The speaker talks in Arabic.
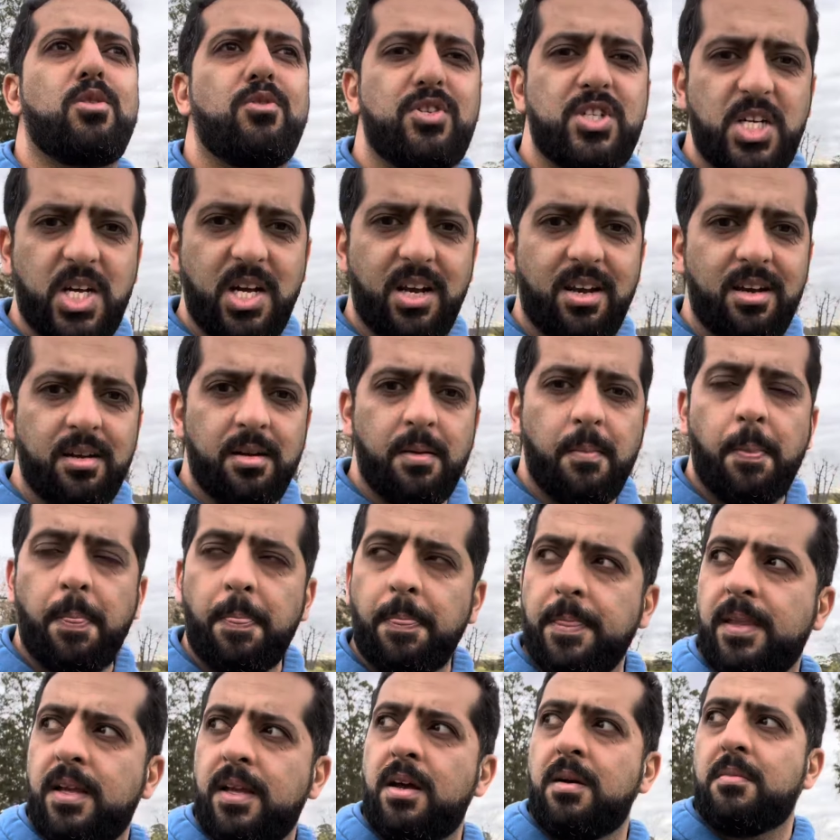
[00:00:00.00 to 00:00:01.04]
في شكل
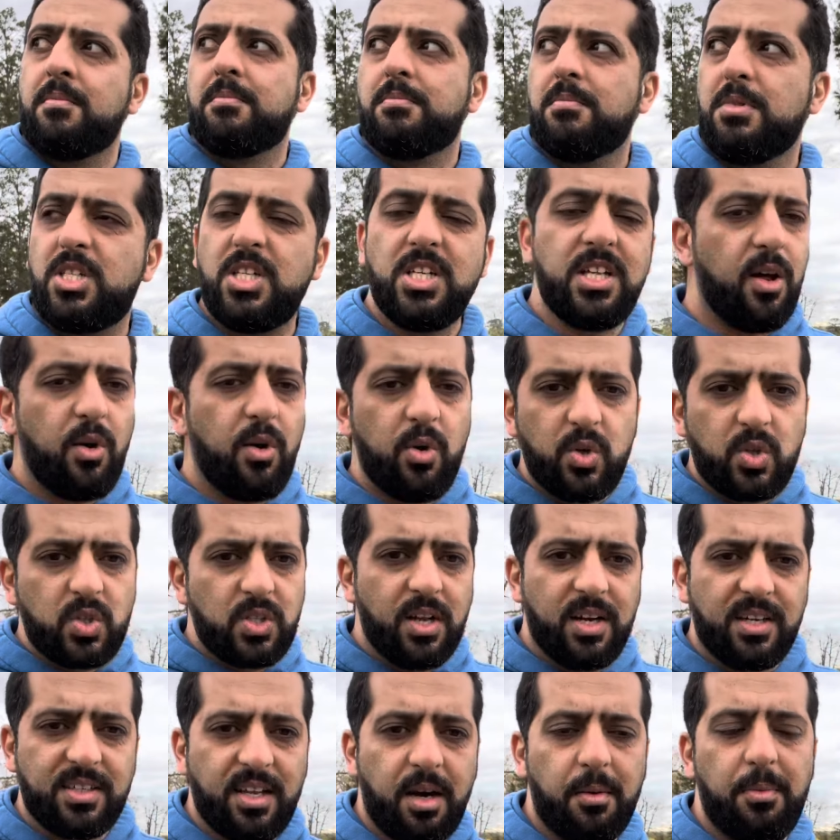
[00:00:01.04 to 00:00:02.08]
ماشي ضروري
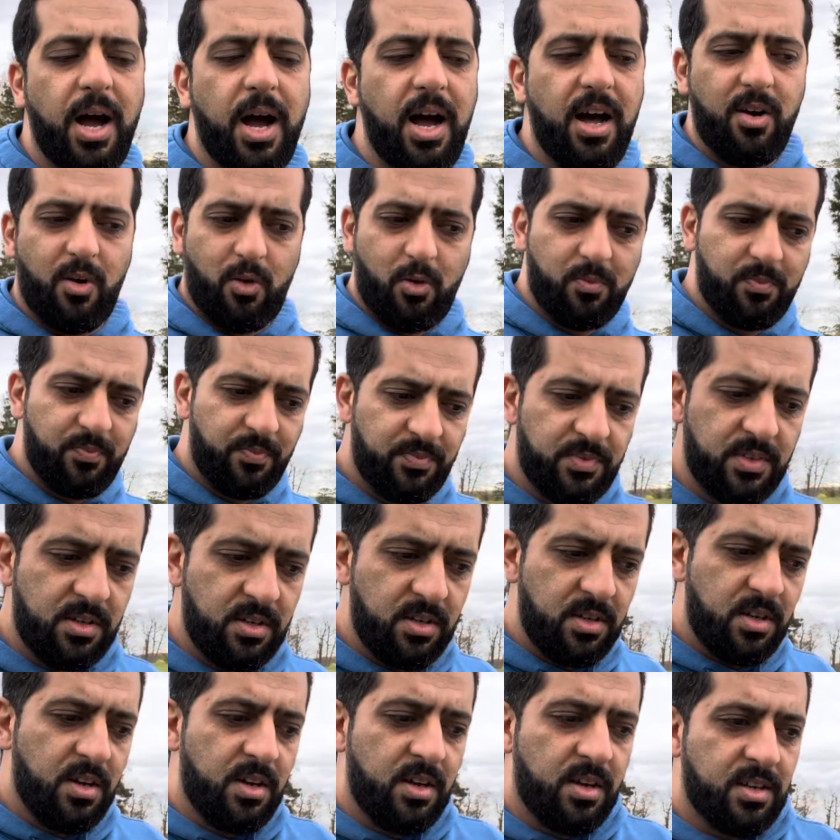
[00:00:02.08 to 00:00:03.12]
تهضر بحالهم
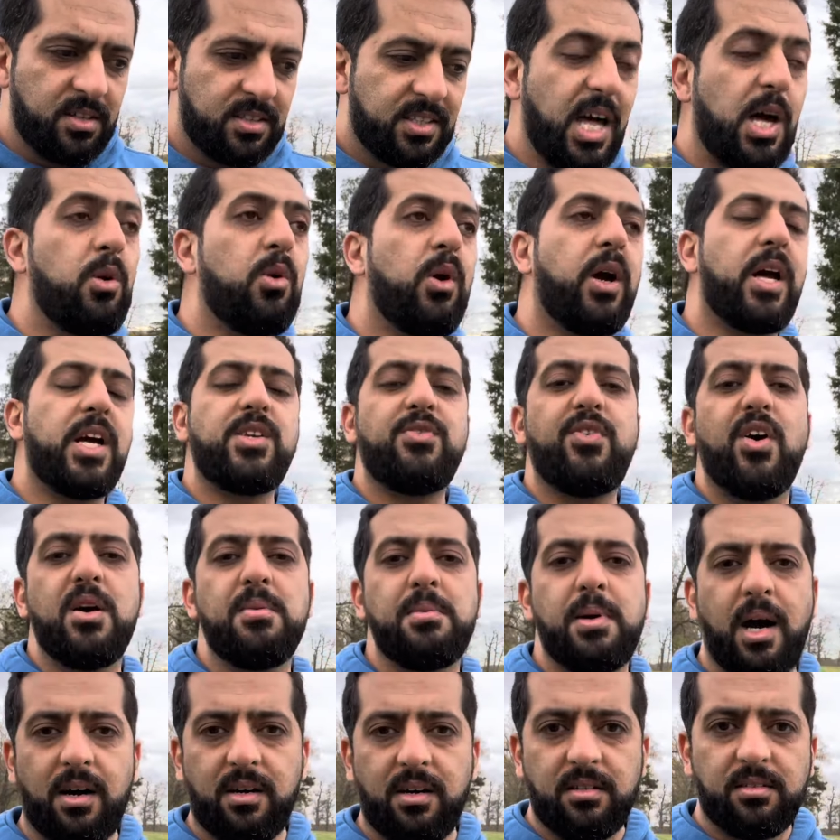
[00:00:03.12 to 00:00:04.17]
ضروري غير
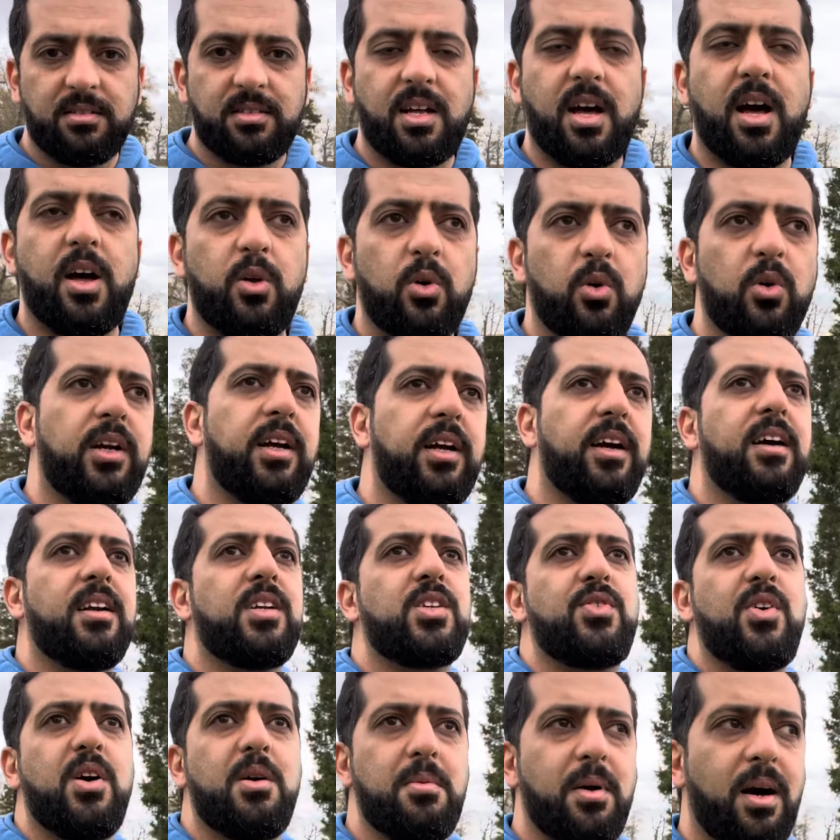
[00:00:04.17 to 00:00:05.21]
تفهمها ضروري غير
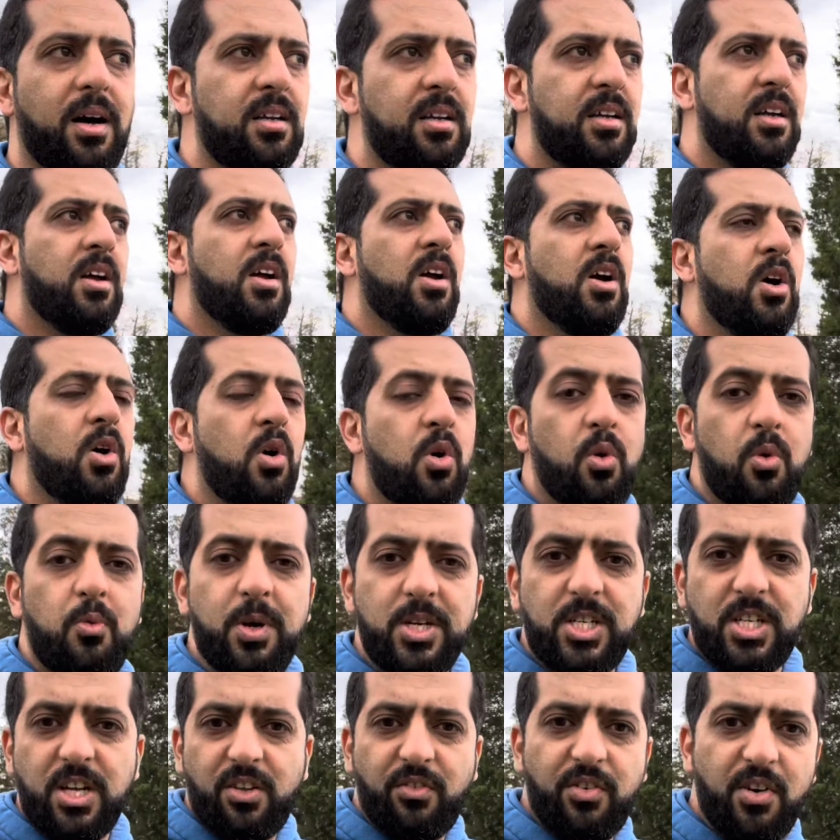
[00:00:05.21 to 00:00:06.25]
تفهمها وباش
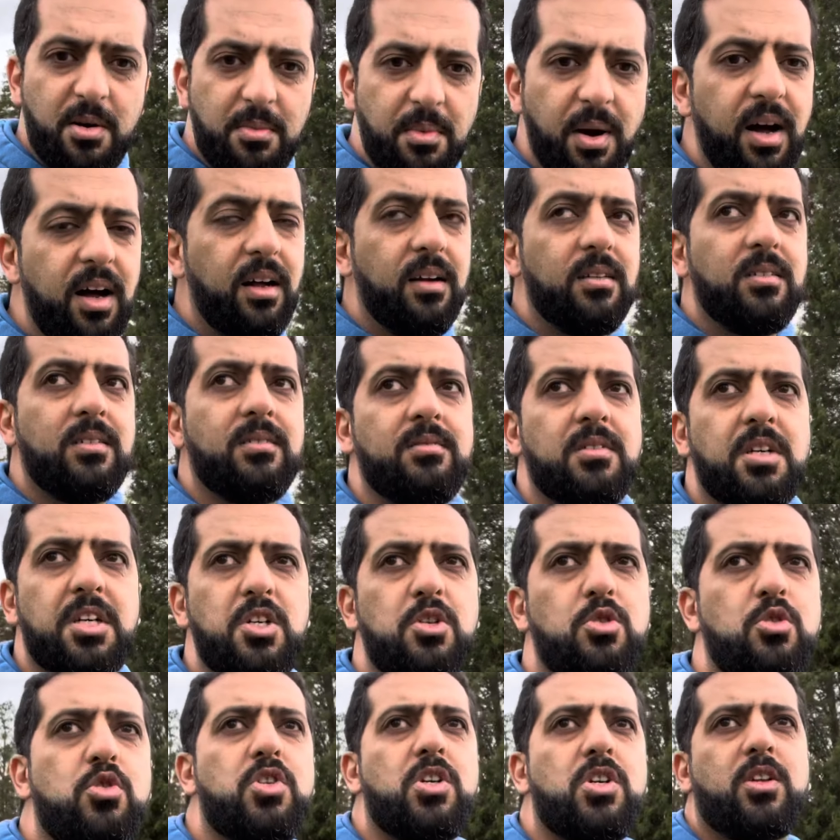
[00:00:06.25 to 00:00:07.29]
تفهمها كاين
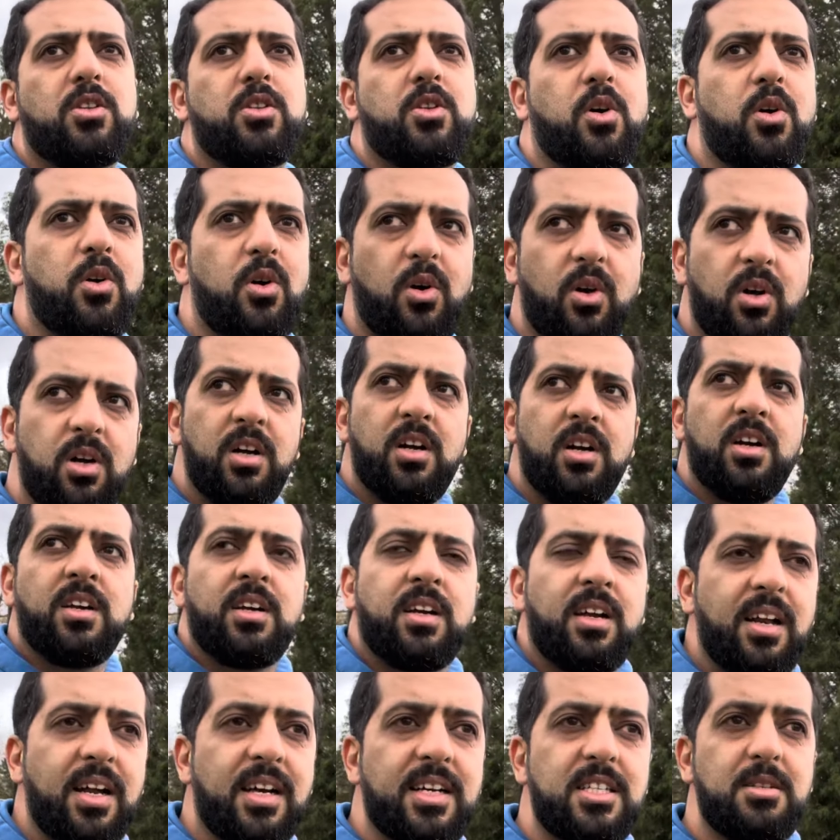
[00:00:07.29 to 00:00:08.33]
جوج ديال الطرق
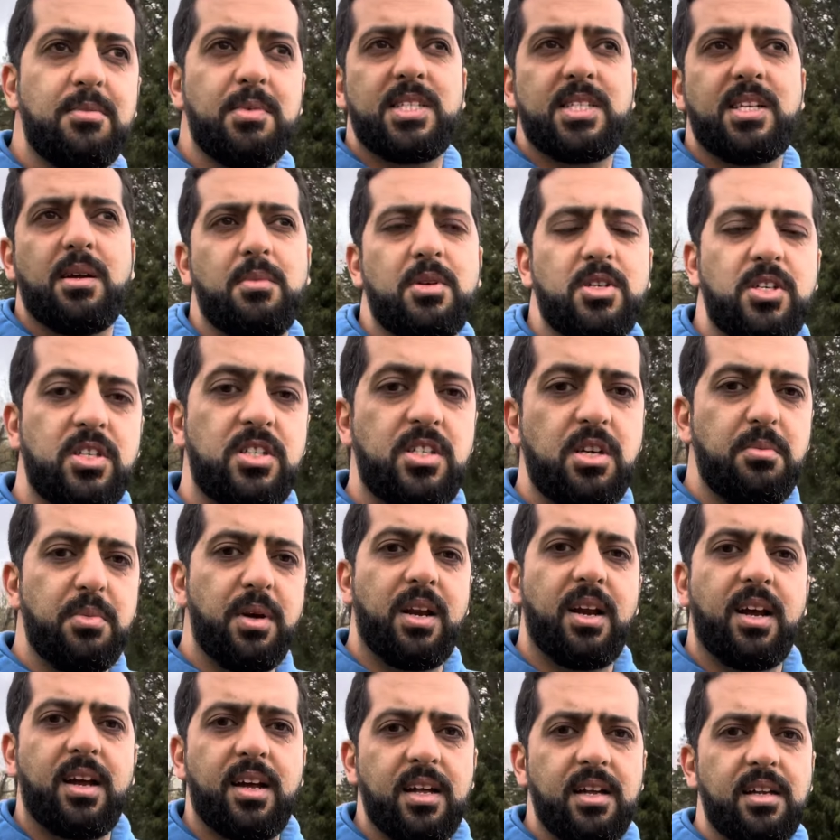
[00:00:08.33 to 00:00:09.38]
الا كنتي مازال ما جيتي
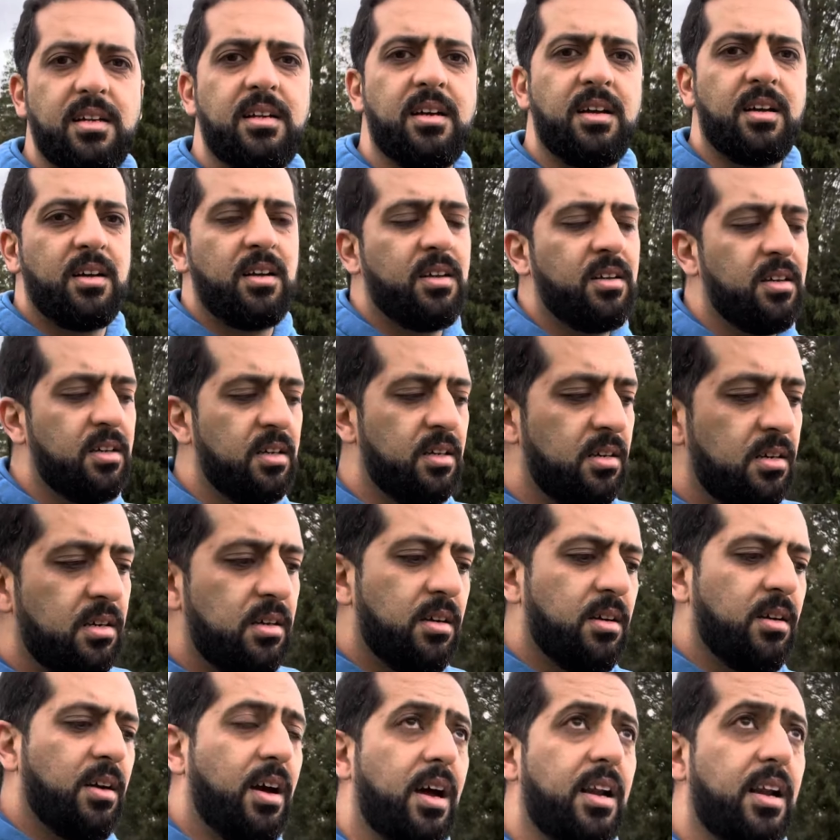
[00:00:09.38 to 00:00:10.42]
امريكان
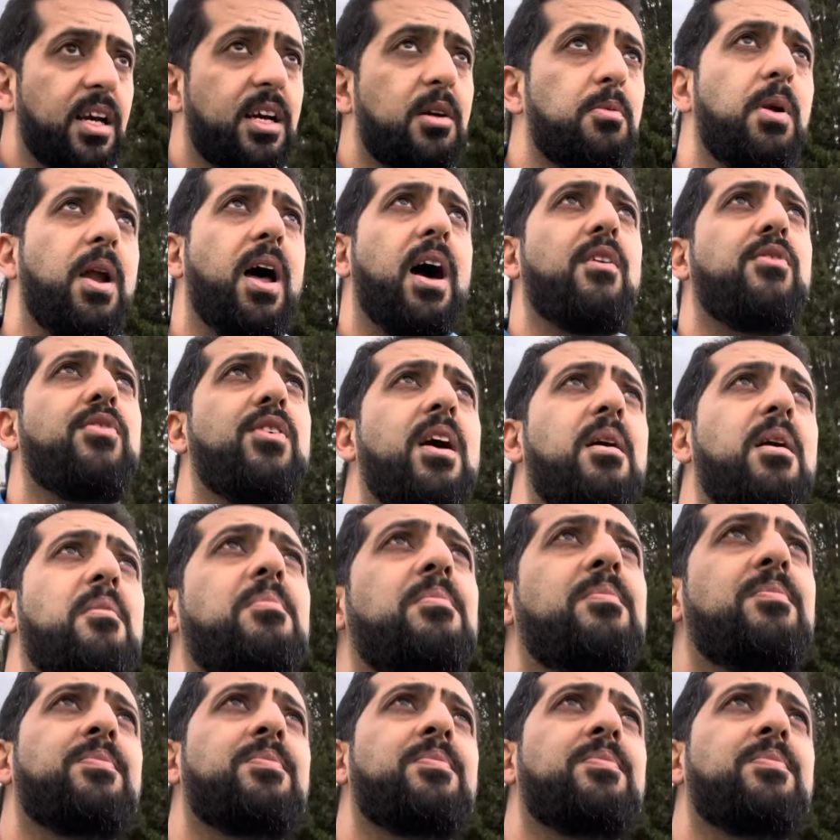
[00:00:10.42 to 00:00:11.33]
عليك بالافلام